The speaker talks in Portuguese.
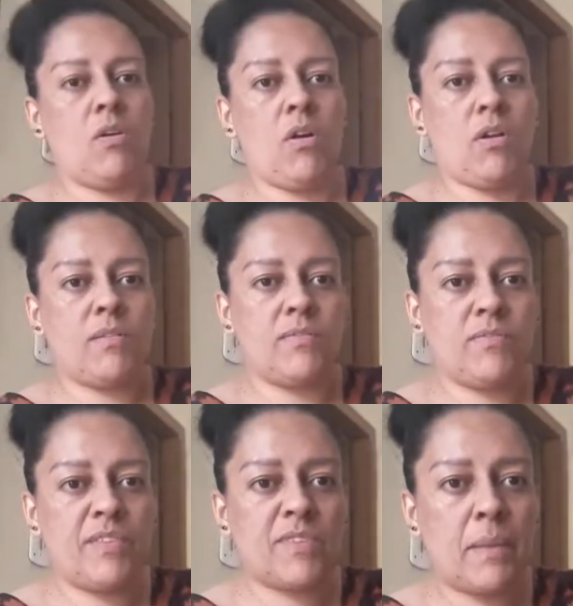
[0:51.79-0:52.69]
Ó,
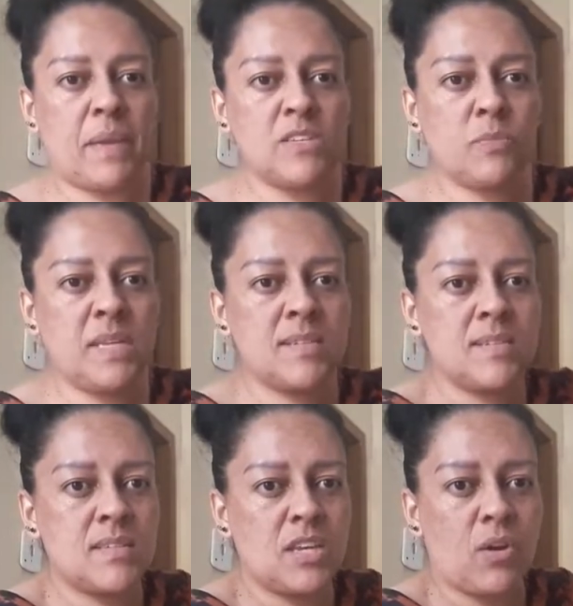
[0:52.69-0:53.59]
vai ficar mais ou menos
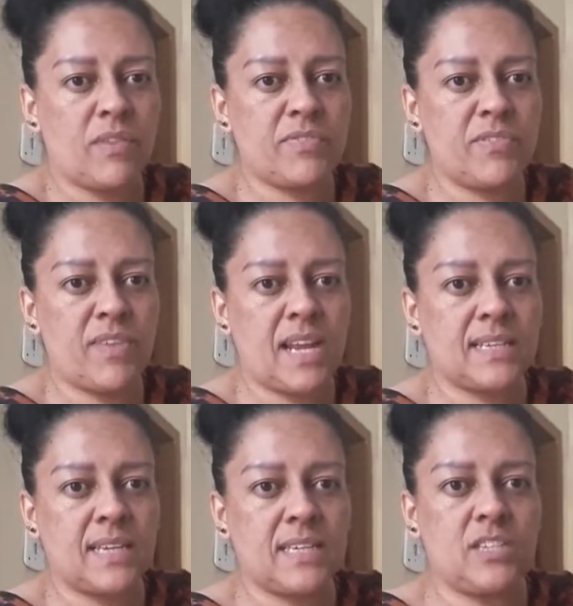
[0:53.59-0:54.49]
assim, ó. A
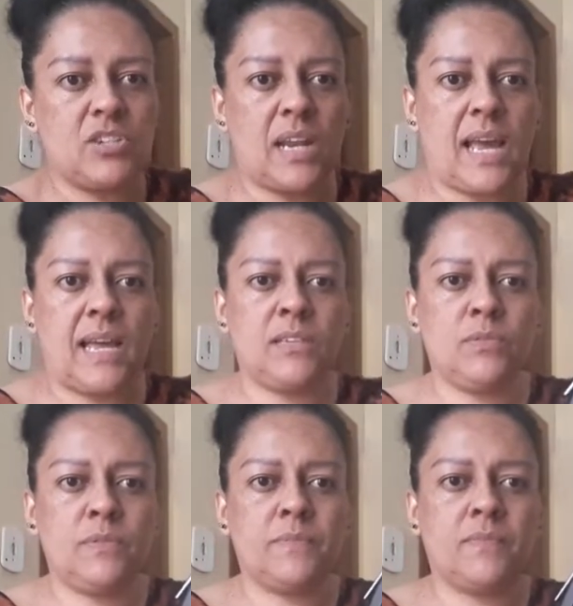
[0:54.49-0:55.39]
fivela tá aqui de
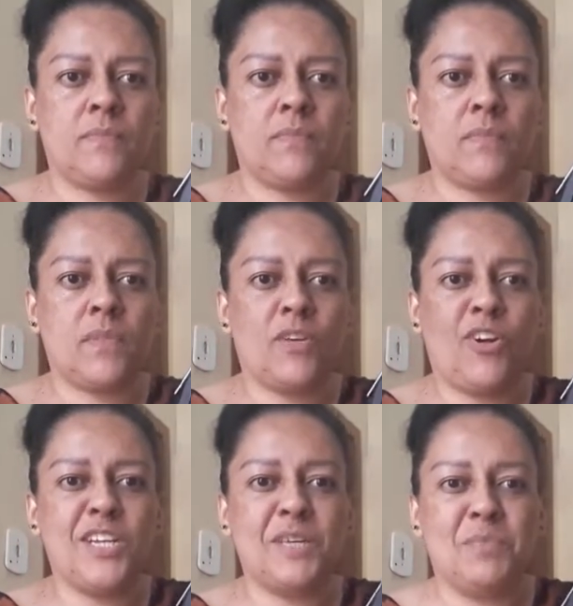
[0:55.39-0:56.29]
lado.
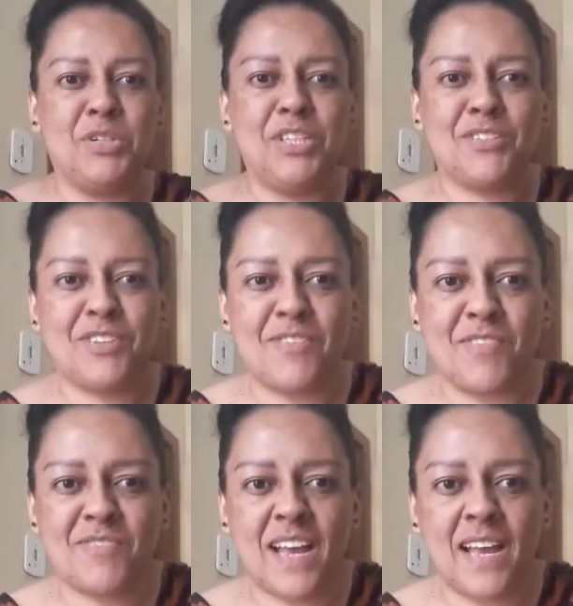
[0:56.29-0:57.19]
Olha que bonito que
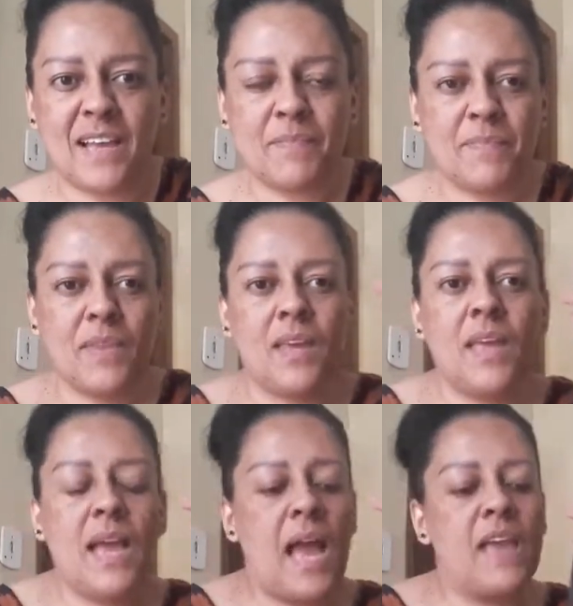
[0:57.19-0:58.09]
vai ficar.
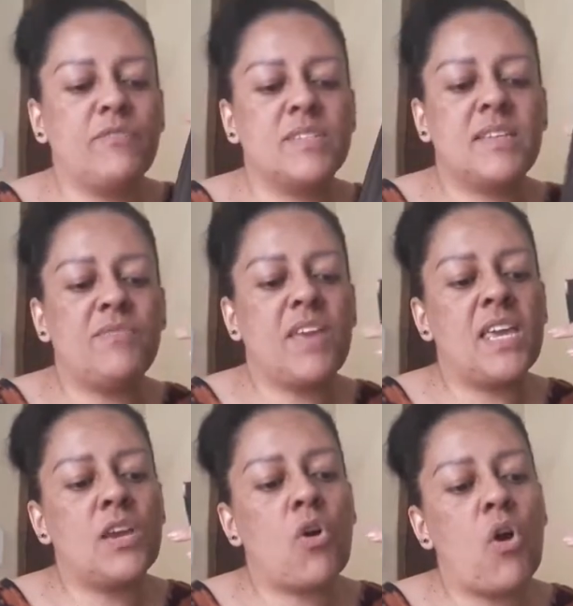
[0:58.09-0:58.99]
Aí você
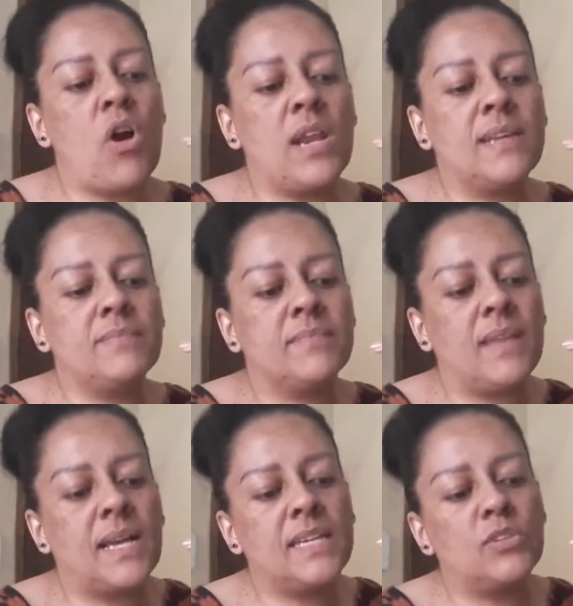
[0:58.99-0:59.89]
vem e cola
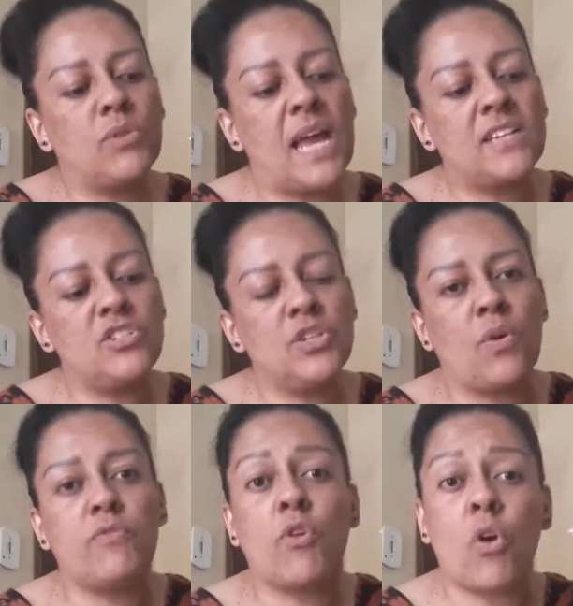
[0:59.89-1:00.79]
aqui do
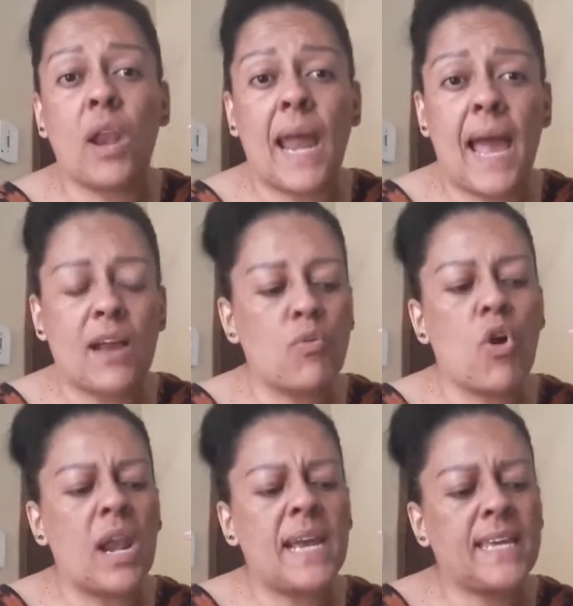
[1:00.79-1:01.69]
ladinho, ó. Vou colar com
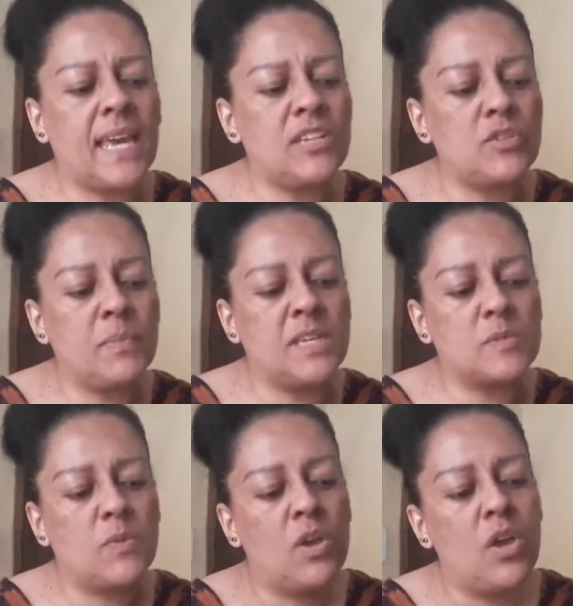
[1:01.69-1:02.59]
cola quente
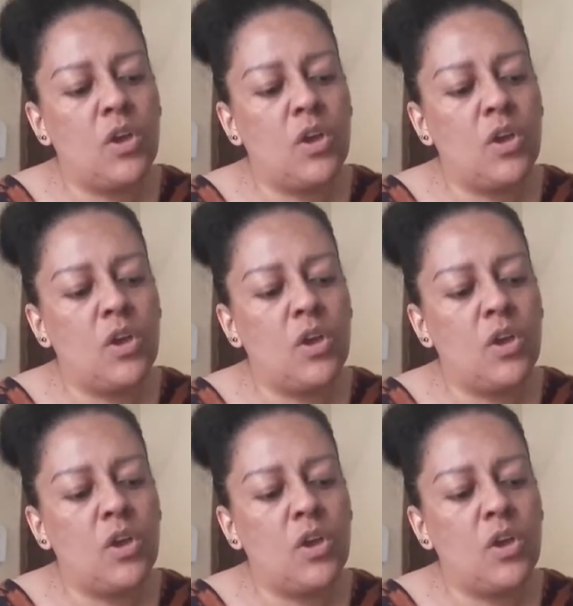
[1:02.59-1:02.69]
mesmo.